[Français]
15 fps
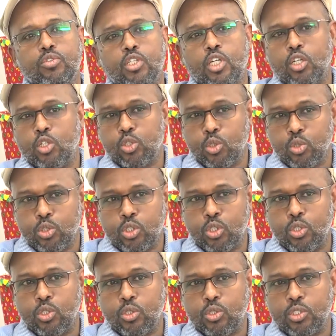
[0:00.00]
quelque chose
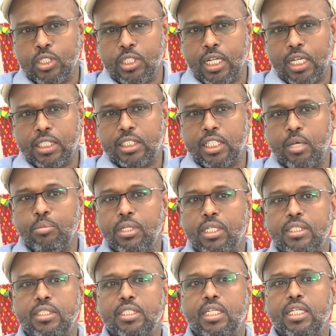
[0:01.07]
qui n'a jamais
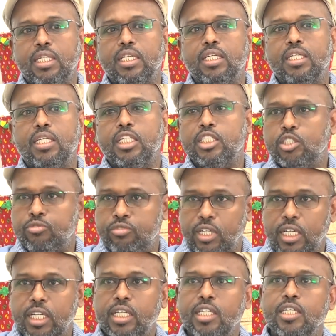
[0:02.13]
été
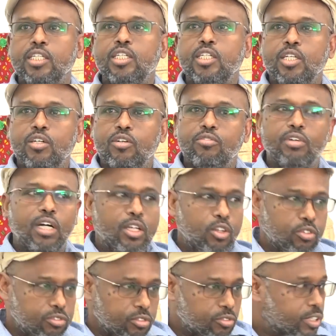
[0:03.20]
légiféré, va,
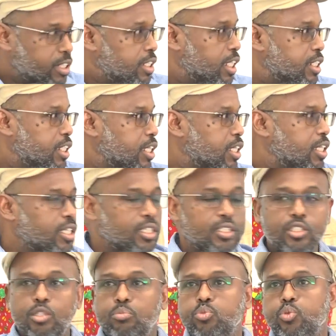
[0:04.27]
être euh,
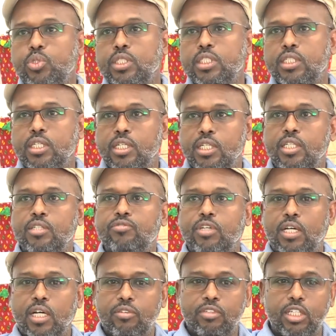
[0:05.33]
depuis, euh,
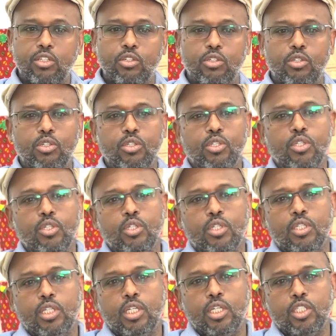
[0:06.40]
avec
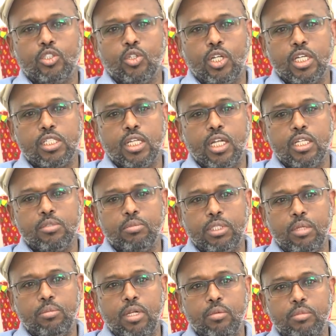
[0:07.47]
euh, son Excellence
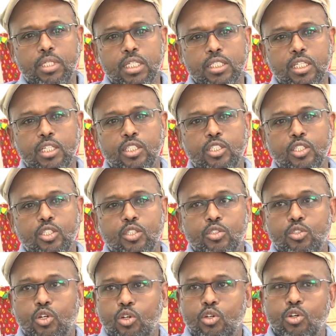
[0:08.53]
Madame la Ministre.
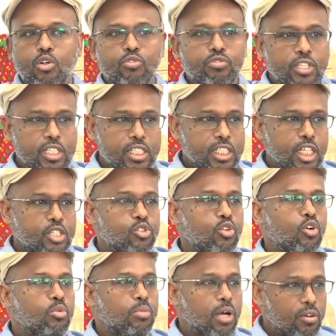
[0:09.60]
Donc
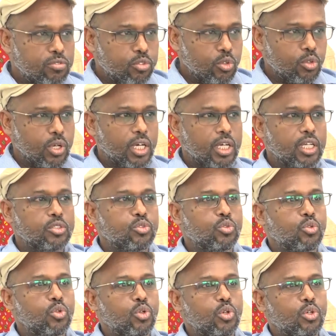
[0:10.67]
félicitations, bravo à
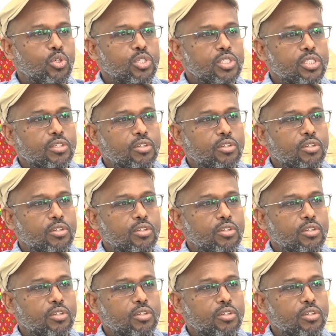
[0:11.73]
tous les